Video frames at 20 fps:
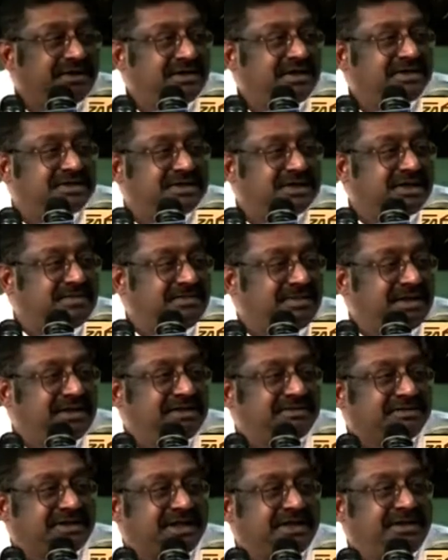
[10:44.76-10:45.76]

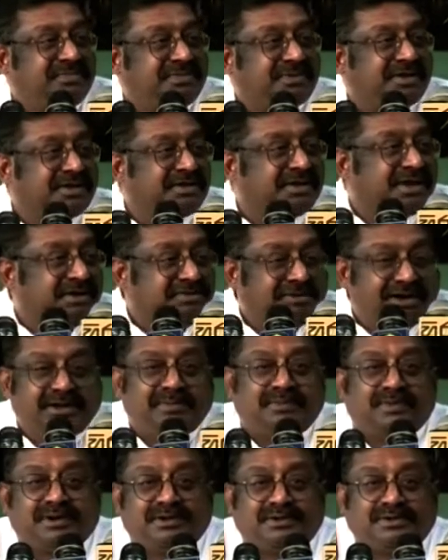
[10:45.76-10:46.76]
நிச்சயமாக தை பிறந்தால் வழி
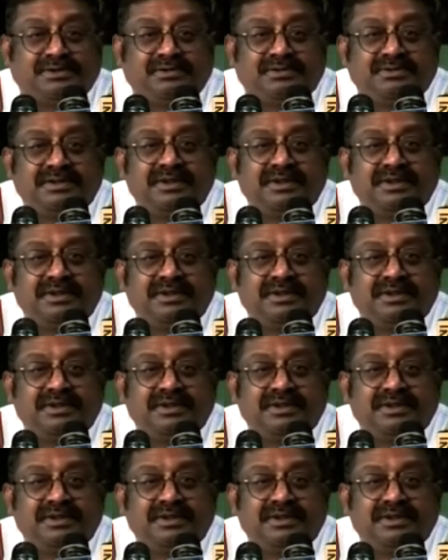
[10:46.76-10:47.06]
பிறக்கும்